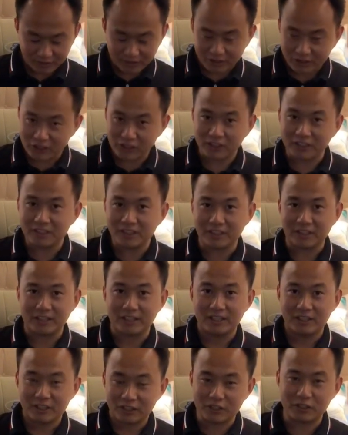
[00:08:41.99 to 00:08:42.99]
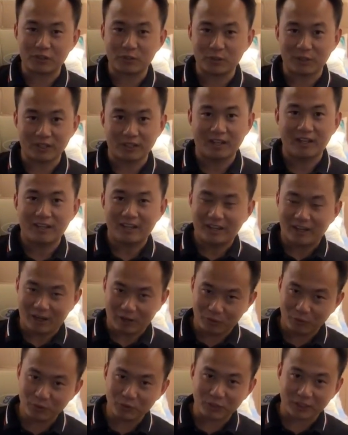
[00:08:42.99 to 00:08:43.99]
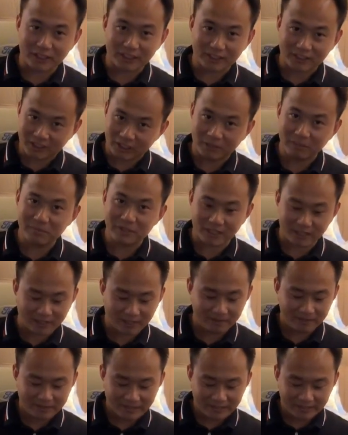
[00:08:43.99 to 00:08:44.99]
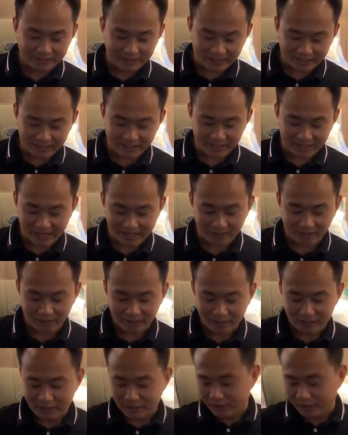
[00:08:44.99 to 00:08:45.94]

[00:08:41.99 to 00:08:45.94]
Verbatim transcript: 设计制作的航空座椅的成品了。大家可以看到，